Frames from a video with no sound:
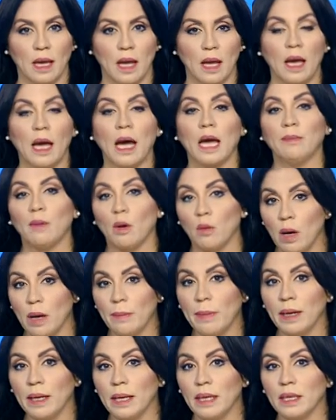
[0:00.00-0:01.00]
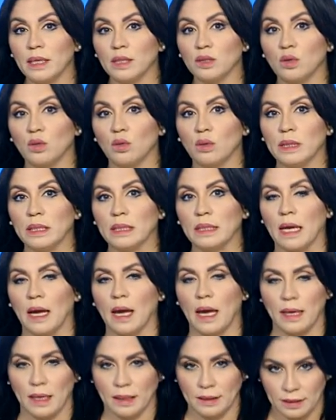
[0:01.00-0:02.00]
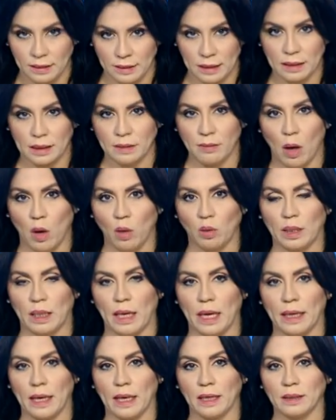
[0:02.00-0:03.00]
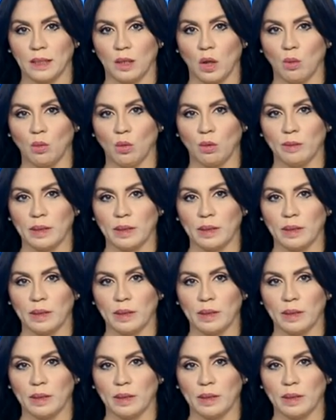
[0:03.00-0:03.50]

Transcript: البوابة الإلكترونية التي تسمح للهيئات العمومية